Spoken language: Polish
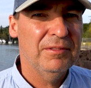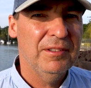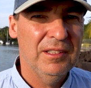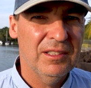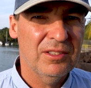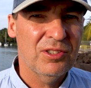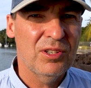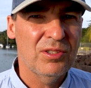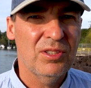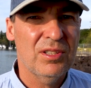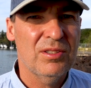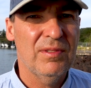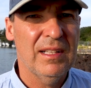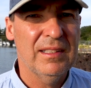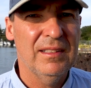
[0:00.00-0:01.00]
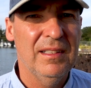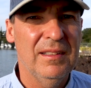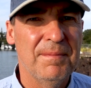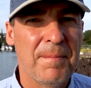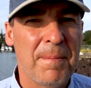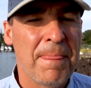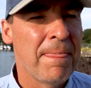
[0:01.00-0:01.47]
w innych częściach świata.
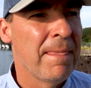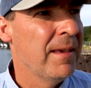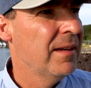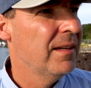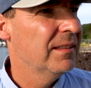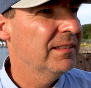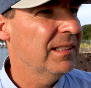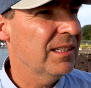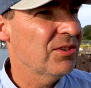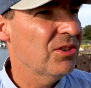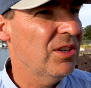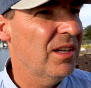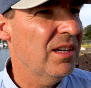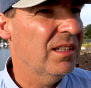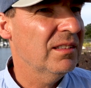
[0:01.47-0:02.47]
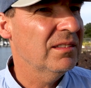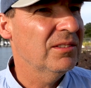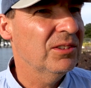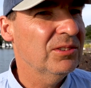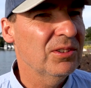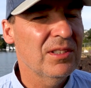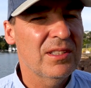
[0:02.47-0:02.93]
Także
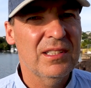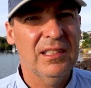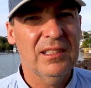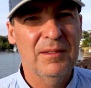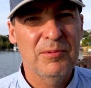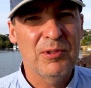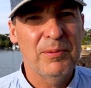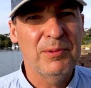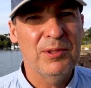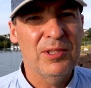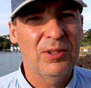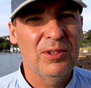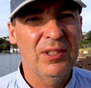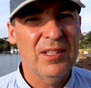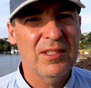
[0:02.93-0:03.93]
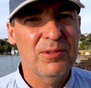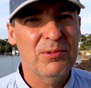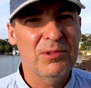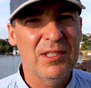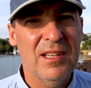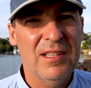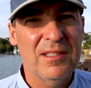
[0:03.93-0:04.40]
no, to jest taki przepis trochę na
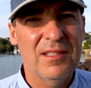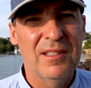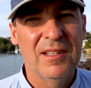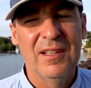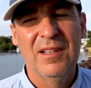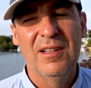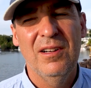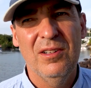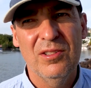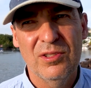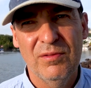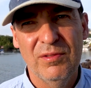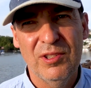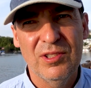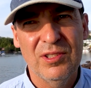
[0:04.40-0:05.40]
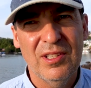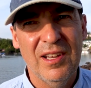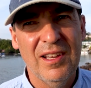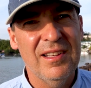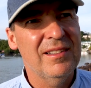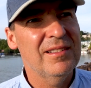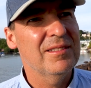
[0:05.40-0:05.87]
sukces.
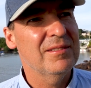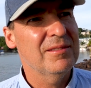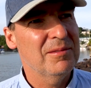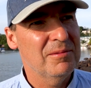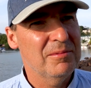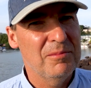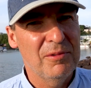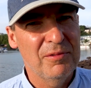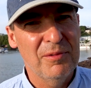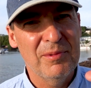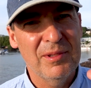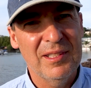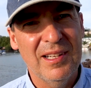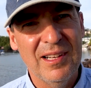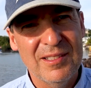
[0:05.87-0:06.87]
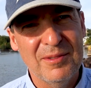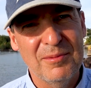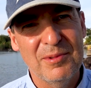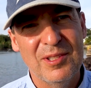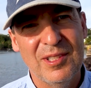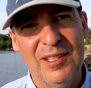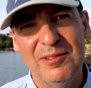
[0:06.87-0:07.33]
Oczywiście Mówimy teraz o
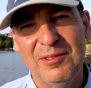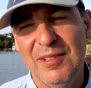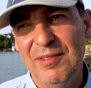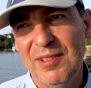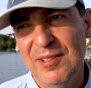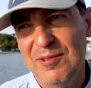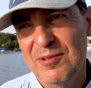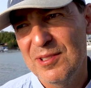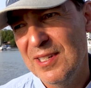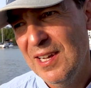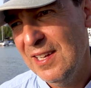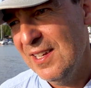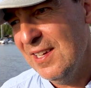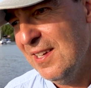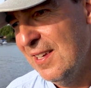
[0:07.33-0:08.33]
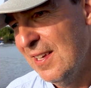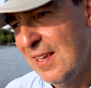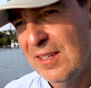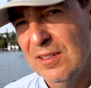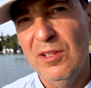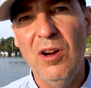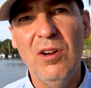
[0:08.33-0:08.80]
myśleniu na wielką skalę.
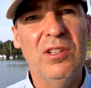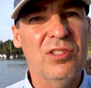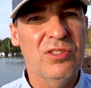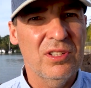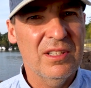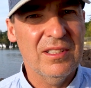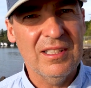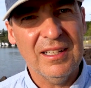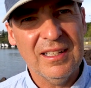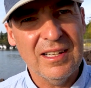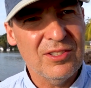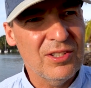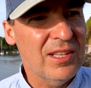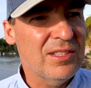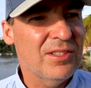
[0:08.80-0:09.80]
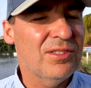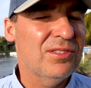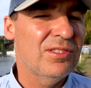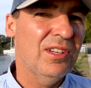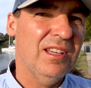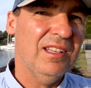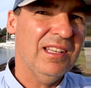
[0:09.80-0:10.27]
No, jeszcze jest taka rzecz,
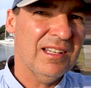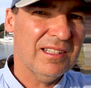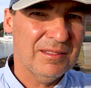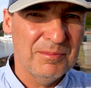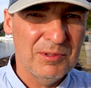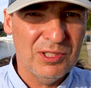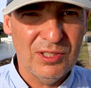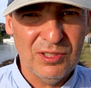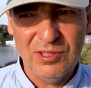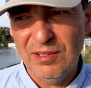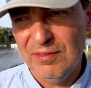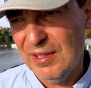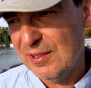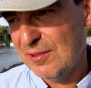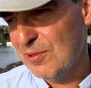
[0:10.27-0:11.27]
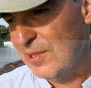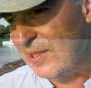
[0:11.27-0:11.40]
że jak myślisz na wielką